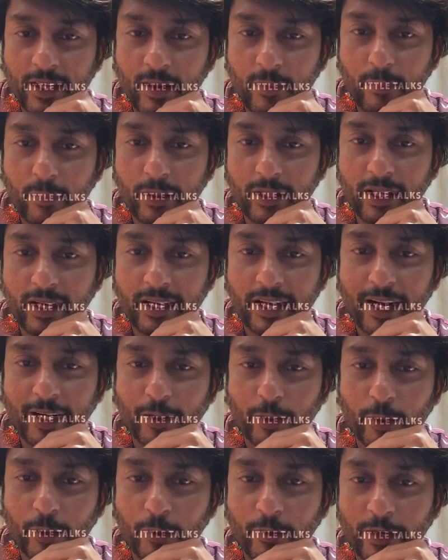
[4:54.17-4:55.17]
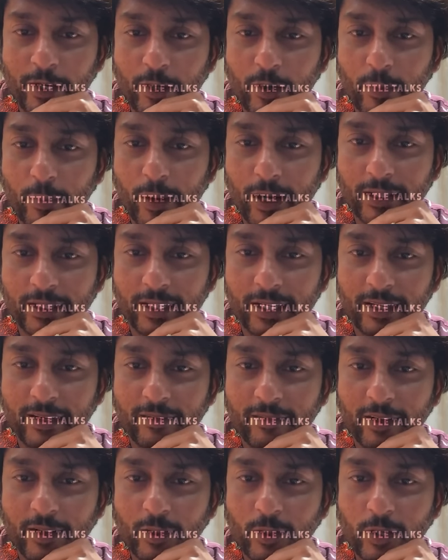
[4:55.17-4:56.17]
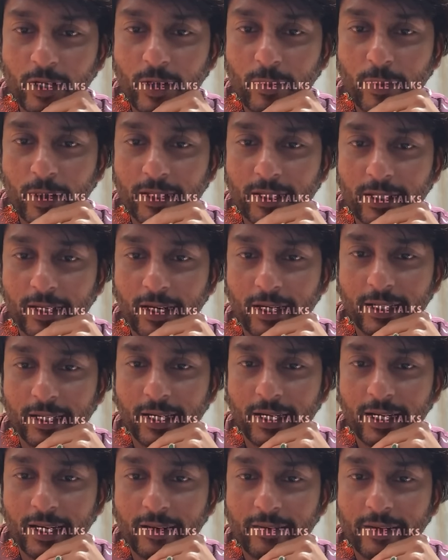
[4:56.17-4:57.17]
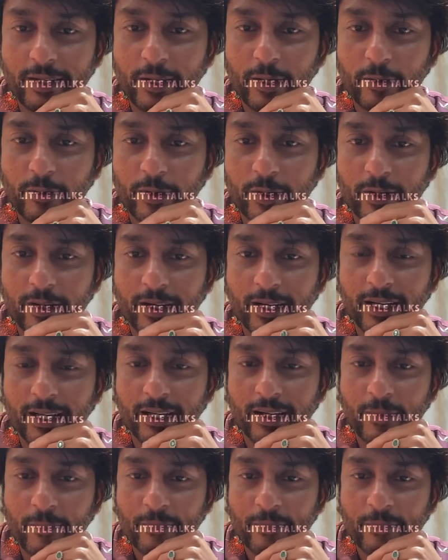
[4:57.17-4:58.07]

இப்போ தான் ஏ டு டூ வீடியோ பார்த்தேன் வந்தோடனே பார்த்துறானுங்கடா எல்லா வீடியோவையும் ஆ